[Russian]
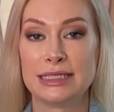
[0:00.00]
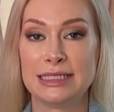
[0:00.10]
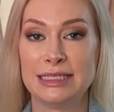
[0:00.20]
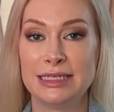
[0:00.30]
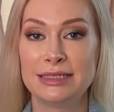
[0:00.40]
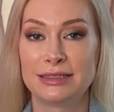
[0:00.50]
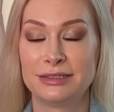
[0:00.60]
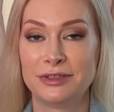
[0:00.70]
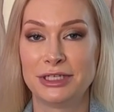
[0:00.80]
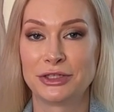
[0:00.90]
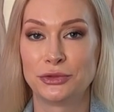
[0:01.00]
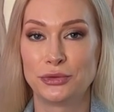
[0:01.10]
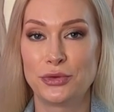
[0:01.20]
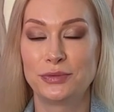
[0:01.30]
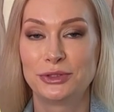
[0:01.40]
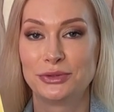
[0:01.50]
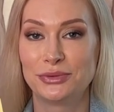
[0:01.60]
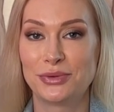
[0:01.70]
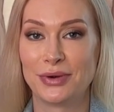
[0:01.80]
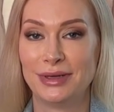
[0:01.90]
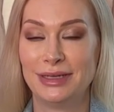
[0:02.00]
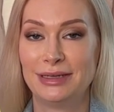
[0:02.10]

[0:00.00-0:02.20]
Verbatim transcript: сила говорит о том, что